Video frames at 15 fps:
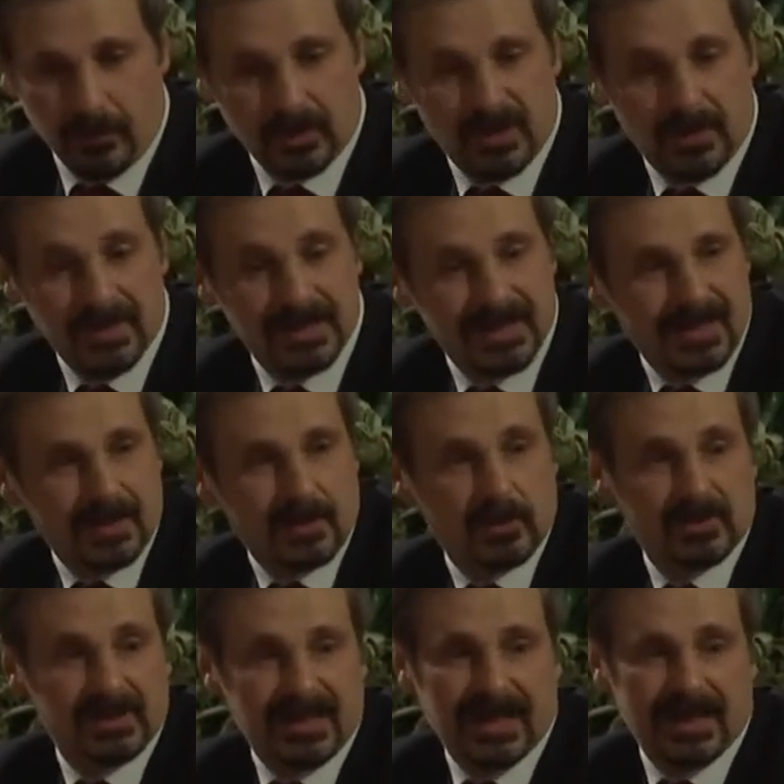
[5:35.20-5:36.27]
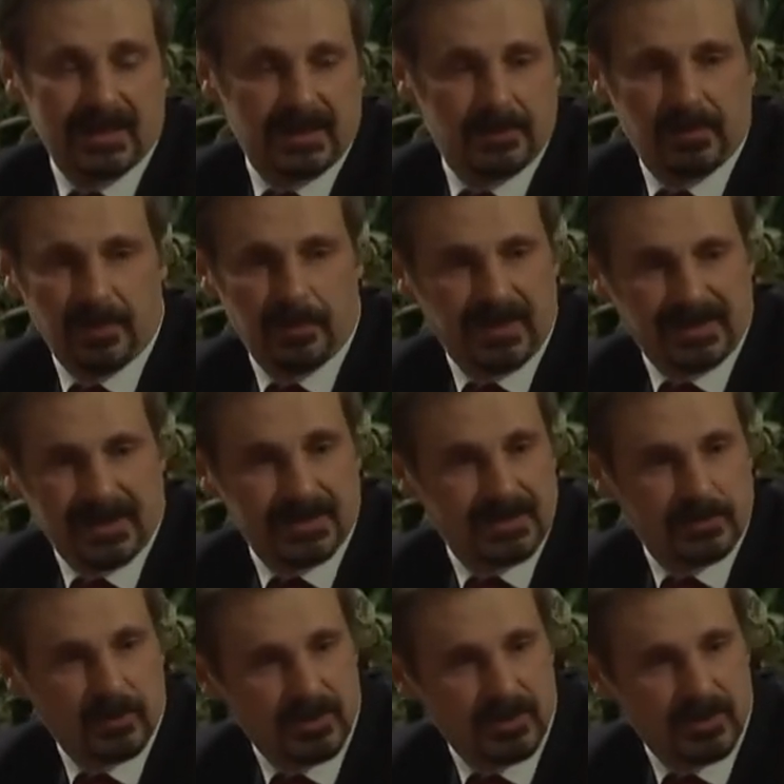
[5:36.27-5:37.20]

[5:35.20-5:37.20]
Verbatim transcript: fortemente raccontare, che poi per tanti